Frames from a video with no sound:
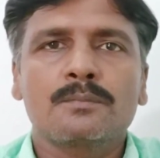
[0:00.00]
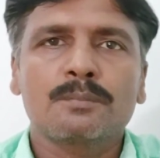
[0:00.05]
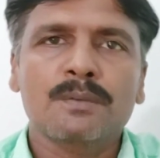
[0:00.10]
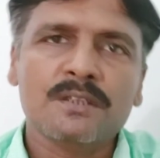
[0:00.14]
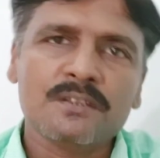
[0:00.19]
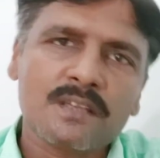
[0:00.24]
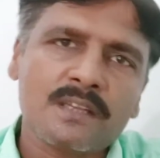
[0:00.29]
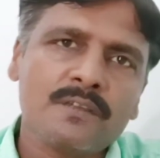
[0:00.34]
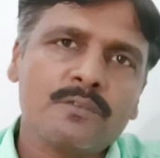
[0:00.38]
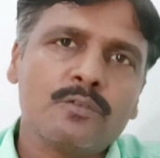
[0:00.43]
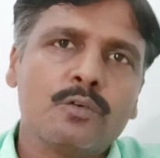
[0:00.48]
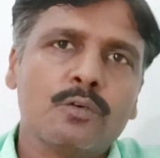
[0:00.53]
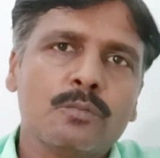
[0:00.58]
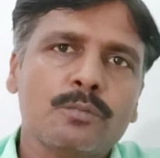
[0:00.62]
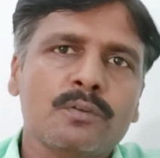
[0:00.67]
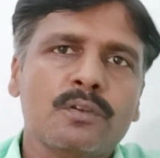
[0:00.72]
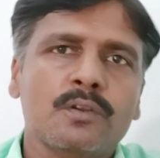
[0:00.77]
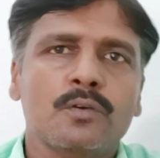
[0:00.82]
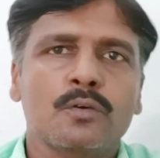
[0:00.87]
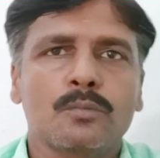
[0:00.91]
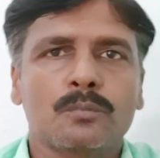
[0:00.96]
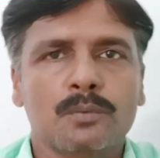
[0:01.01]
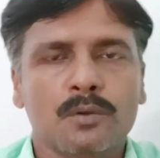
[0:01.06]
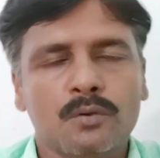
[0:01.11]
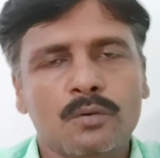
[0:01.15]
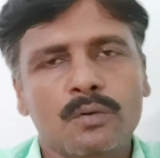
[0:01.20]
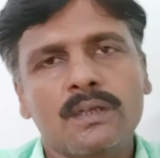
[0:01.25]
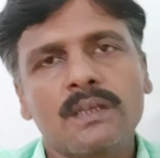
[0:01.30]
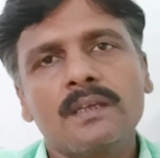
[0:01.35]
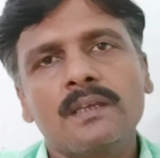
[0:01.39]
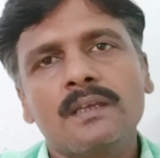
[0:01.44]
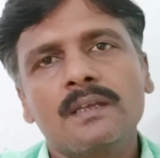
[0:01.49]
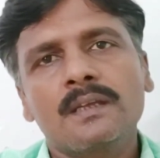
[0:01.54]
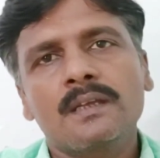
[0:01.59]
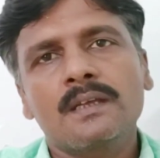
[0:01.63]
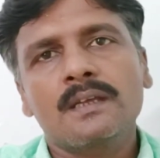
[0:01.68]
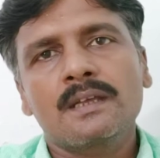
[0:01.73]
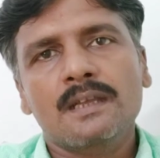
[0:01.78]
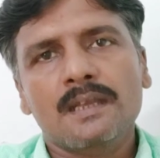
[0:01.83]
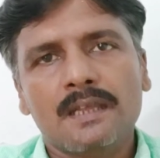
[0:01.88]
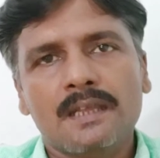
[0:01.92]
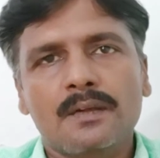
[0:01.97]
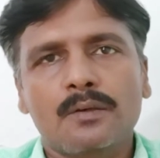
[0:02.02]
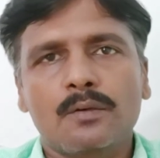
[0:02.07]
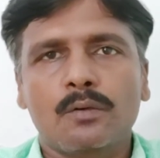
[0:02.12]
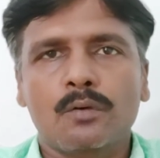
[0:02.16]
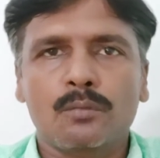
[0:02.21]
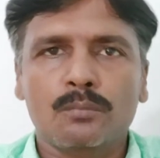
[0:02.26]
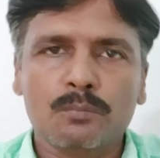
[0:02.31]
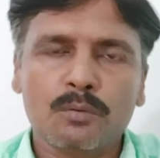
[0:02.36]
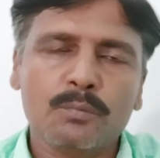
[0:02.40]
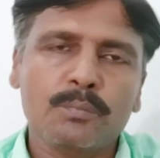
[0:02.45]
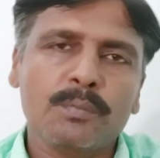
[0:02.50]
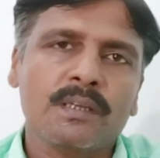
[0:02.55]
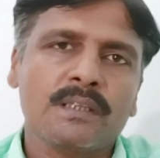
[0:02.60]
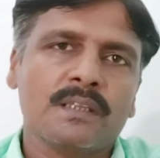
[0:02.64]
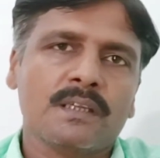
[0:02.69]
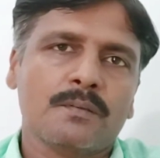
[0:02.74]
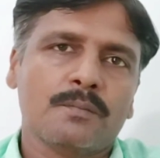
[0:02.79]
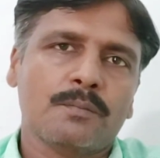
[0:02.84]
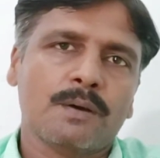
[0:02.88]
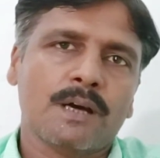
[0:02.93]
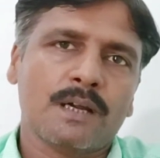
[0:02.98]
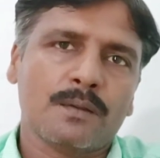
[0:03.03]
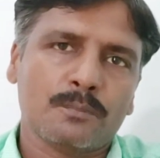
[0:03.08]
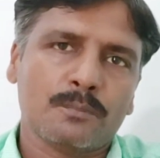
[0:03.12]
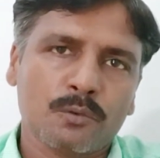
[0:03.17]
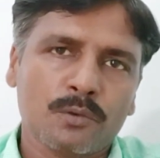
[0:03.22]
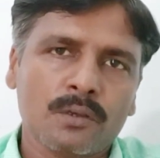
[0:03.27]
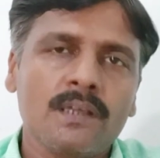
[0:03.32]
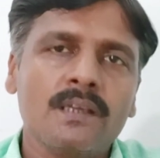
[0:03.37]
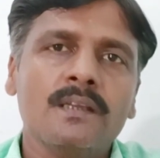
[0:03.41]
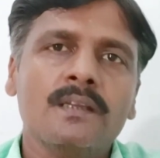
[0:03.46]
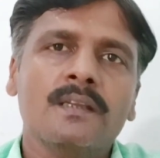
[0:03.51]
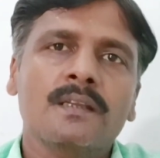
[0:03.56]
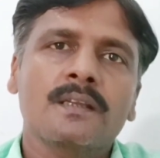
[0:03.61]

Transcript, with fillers: विशेष रूप से उपयोगी एक होम्योपैथिक फार्मूले